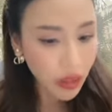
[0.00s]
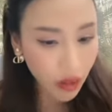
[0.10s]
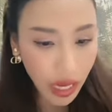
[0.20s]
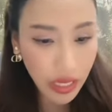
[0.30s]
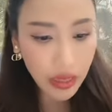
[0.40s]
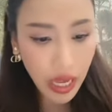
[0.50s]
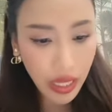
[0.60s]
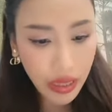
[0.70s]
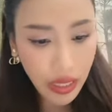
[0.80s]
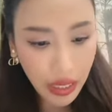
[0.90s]
ไม่ต้องการ
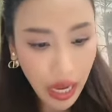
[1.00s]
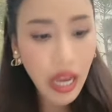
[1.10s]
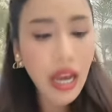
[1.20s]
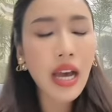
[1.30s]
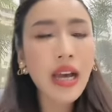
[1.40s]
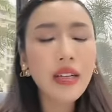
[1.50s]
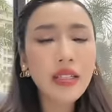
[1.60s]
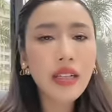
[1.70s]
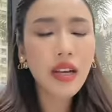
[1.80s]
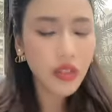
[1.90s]
เตะตัดขา
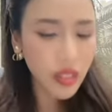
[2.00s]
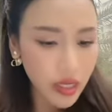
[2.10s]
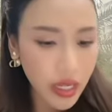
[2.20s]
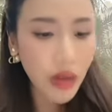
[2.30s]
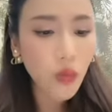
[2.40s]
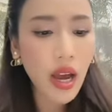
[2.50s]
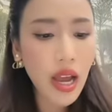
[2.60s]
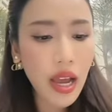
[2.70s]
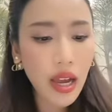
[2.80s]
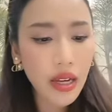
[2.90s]
แล้วยืนยัน
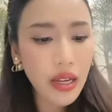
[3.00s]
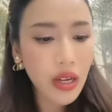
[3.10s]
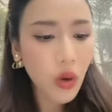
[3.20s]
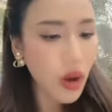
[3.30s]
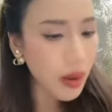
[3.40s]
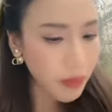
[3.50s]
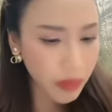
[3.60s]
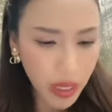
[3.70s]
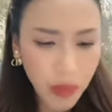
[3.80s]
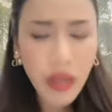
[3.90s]
ว่าความ
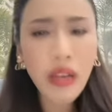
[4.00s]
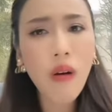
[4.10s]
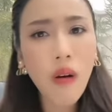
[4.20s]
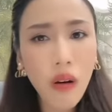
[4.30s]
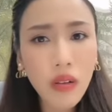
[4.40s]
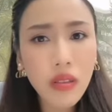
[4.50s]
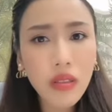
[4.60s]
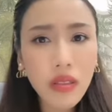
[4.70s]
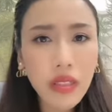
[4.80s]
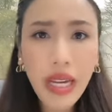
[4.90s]
เป็นพี่เป็นน้อง
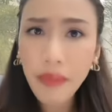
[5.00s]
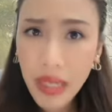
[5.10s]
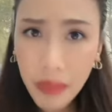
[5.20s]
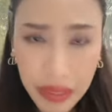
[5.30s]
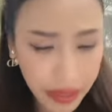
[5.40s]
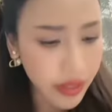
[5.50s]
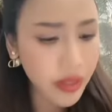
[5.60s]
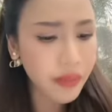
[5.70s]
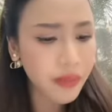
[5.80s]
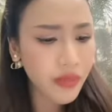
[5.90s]
ยังมีเหมือน
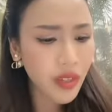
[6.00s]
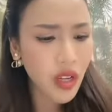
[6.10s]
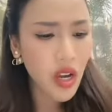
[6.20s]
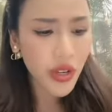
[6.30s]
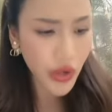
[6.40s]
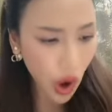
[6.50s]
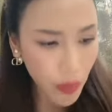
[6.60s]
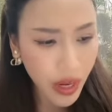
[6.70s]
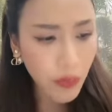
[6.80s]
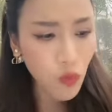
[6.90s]
เดิม ย
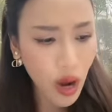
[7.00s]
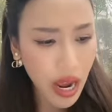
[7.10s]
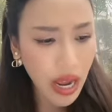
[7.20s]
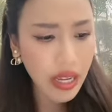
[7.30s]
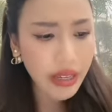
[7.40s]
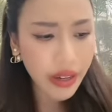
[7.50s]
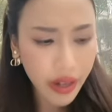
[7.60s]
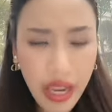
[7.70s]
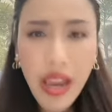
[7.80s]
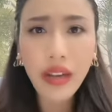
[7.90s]
อมรับว่า
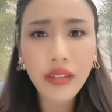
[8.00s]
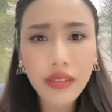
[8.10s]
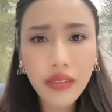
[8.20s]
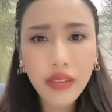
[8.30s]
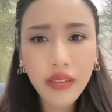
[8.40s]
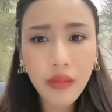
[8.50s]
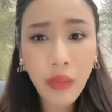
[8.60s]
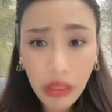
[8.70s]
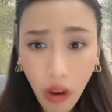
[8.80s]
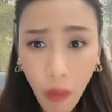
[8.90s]
เครียด
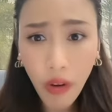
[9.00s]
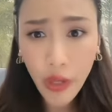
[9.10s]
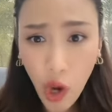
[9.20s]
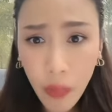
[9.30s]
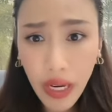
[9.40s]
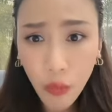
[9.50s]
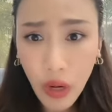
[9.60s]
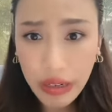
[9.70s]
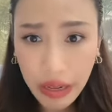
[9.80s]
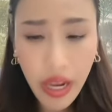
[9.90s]
บิ๊กต่อบอกยอมรับ
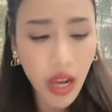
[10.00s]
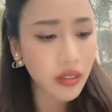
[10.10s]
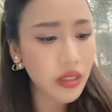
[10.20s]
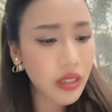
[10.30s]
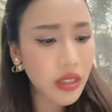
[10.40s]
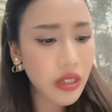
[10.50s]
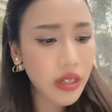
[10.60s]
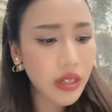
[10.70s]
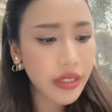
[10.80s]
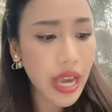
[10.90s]
ว่าเครียด
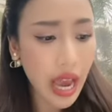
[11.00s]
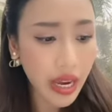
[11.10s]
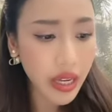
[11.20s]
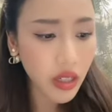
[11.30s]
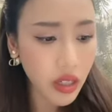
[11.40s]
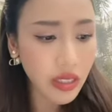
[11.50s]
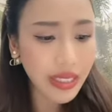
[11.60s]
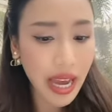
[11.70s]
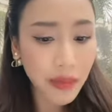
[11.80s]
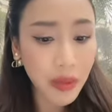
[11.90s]
อยากให้เกิด
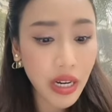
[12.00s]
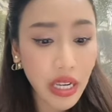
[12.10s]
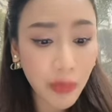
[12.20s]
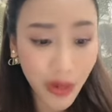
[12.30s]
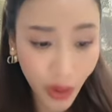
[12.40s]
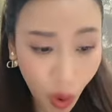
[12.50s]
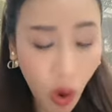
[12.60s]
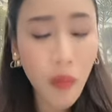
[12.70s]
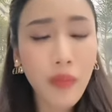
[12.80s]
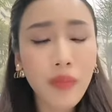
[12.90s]
การประนีประน
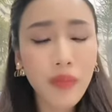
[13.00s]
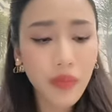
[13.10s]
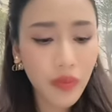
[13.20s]
อม